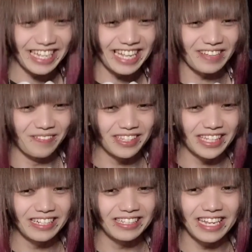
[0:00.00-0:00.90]
いなと思っ
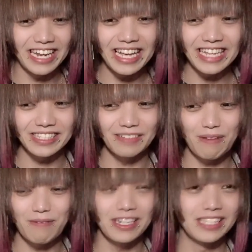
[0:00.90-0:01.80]
てるんで、来月の
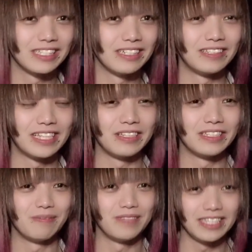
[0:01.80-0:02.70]
メモリーズお楽
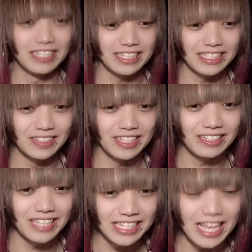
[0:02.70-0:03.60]
しみにしといて
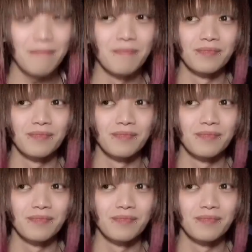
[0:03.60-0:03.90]
ください。